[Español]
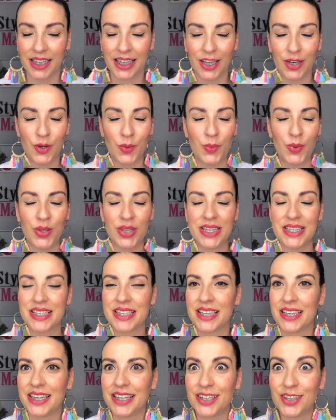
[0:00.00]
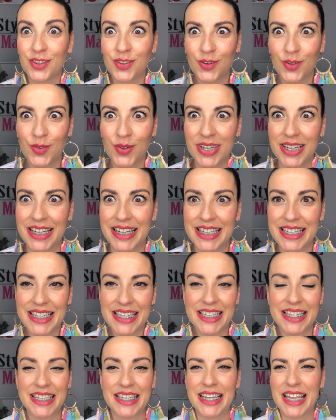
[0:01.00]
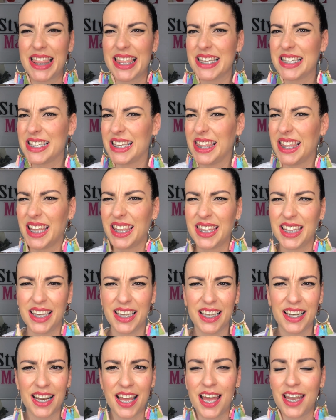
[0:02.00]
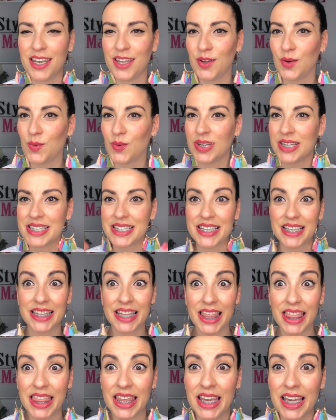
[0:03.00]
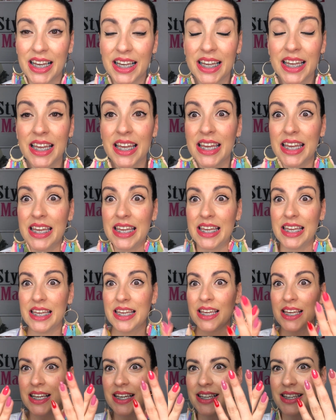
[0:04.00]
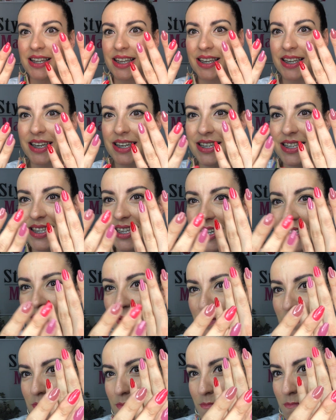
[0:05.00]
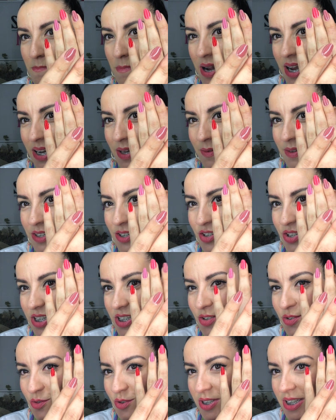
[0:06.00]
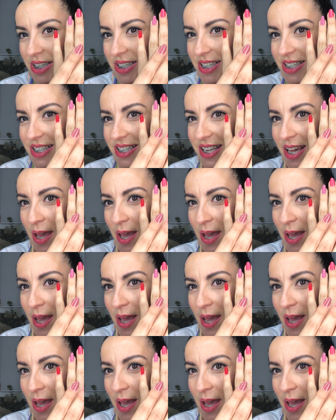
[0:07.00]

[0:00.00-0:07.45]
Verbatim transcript: que lo podéis tener todo en casa sin necesidad de ir a ninguna esteticien y tener estas maravillosas uñas